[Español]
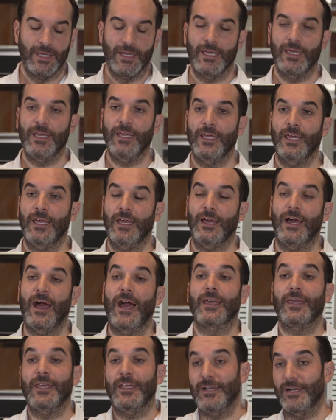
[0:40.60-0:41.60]
Y
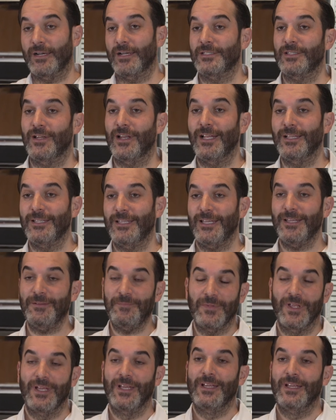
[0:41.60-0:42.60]
aquí en el restaurante
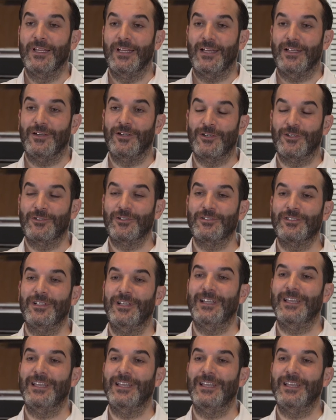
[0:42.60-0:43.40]
nosotros